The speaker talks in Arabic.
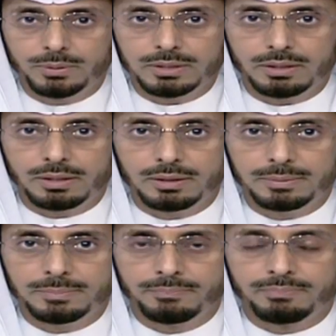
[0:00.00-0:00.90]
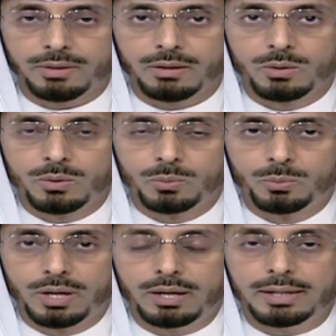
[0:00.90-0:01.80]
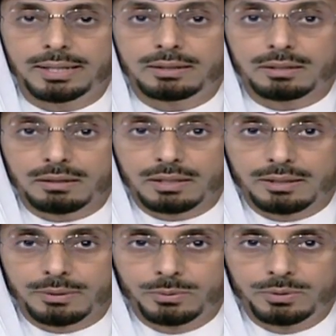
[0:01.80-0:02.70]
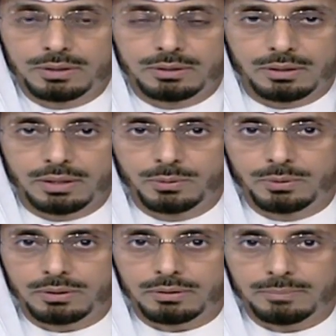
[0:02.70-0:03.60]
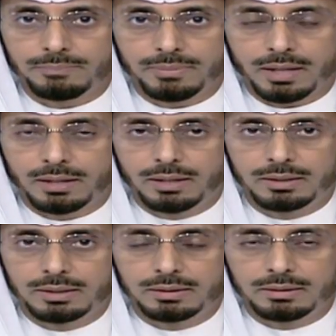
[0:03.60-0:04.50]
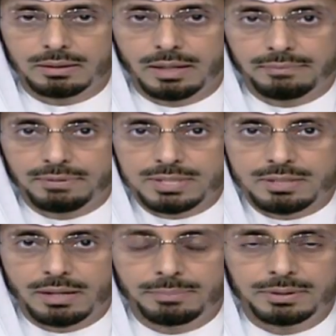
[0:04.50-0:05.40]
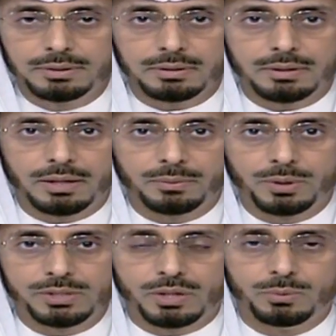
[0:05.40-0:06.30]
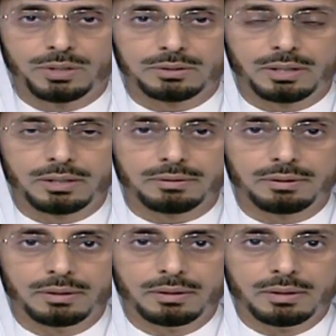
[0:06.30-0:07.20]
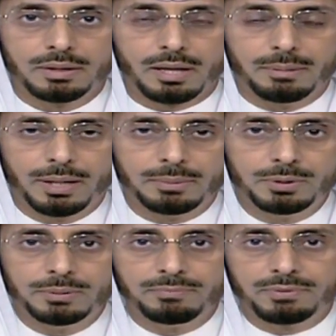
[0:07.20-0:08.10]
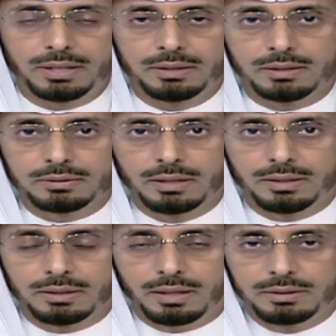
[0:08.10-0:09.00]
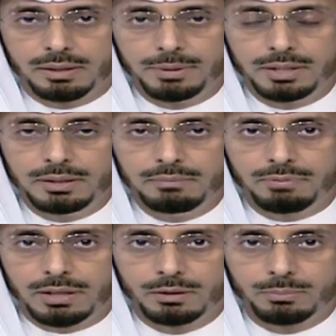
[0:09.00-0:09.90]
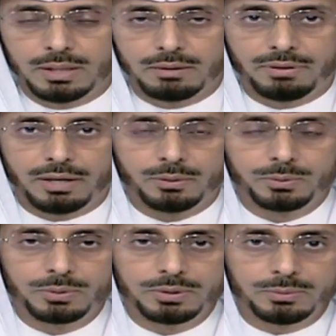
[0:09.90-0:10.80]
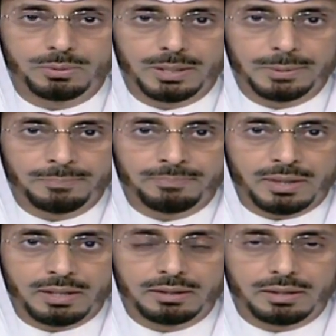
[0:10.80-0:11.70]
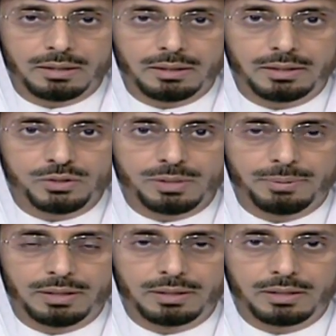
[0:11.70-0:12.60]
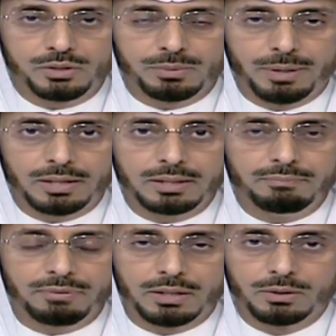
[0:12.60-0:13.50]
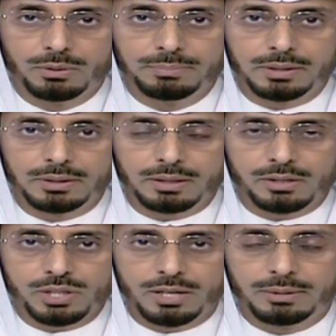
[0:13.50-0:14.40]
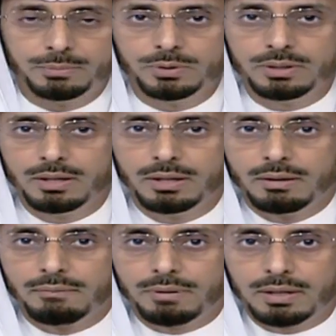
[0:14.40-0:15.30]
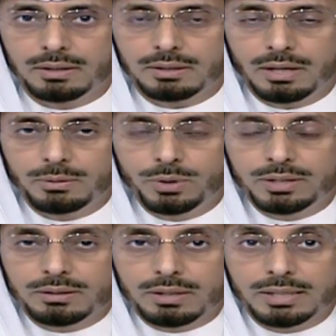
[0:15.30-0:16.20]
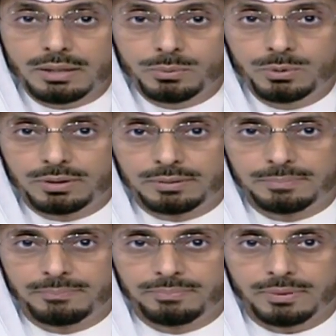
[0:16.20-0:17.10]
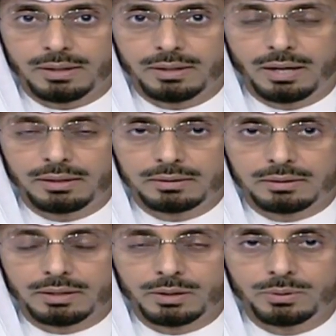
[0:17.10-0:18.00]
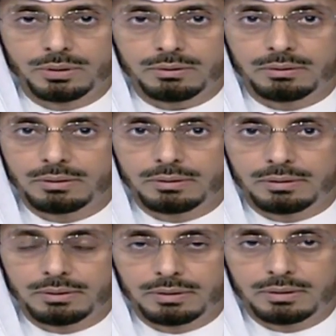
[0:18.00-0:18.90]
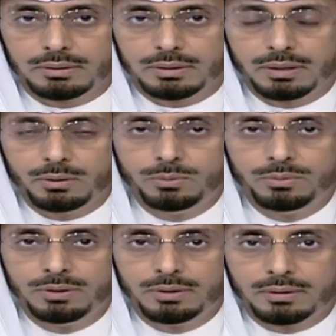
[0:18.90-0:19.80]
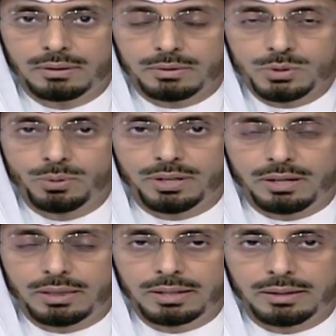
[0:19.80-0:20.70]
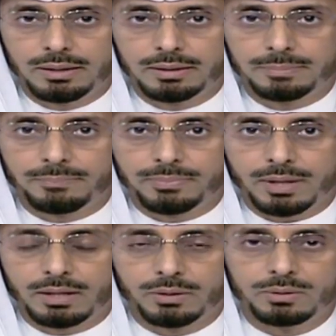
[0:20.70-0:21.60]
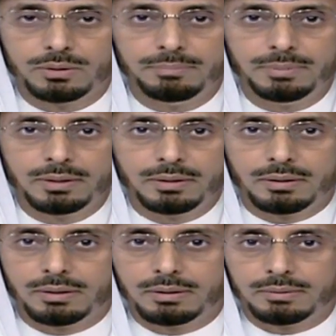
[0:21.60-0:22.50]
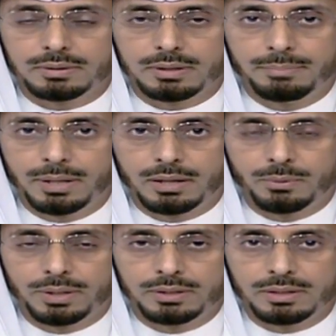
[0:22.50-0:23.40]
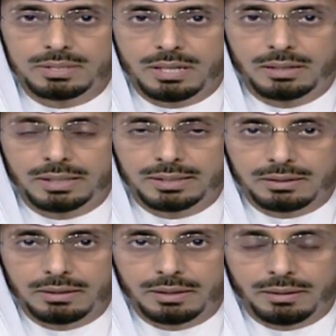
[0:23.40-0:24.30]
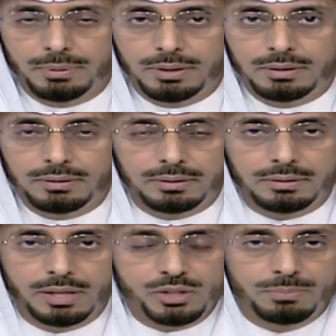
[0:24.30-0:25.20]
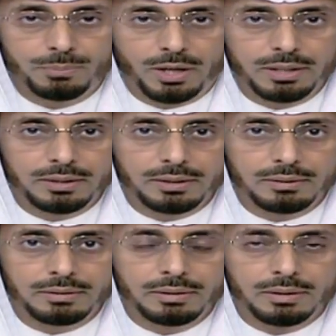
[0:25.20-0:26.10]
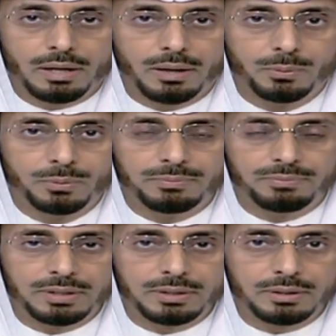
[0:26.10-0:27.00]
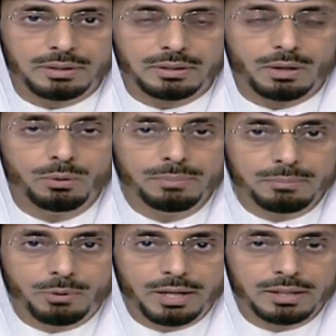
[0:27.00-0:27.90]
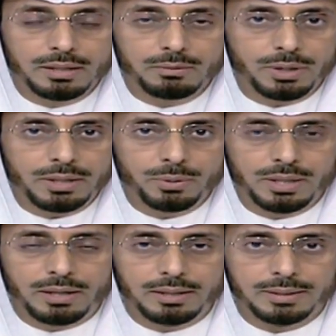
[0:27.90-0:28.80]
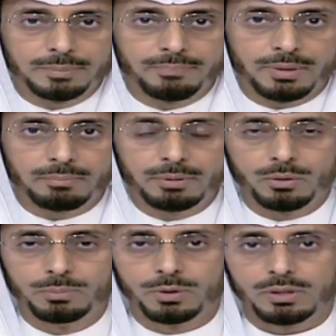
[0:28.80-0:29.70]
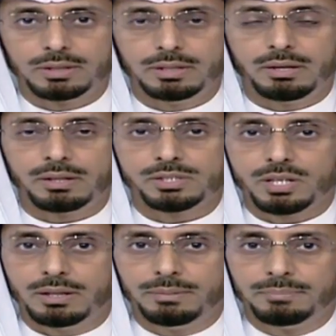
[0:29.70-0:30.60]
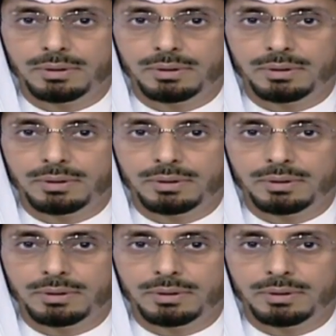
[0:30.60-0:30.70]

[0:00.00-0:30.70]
وتعالى ولا يتطيرون التطير الذي كان في السابق كانوا يجعلون الطير امامهم فاذا طار عن يمينهم فانهم يتفاعلون واذا كان عن عن شمالهم فانهم يتشاءمون فكانوا يتطيرون هذا التطير آه، له صور كثيره اليوم آه، كما لو ان الانسان يتطير بنجم معين او في يوم معين ونحو ذلك من الامور التي يتشائم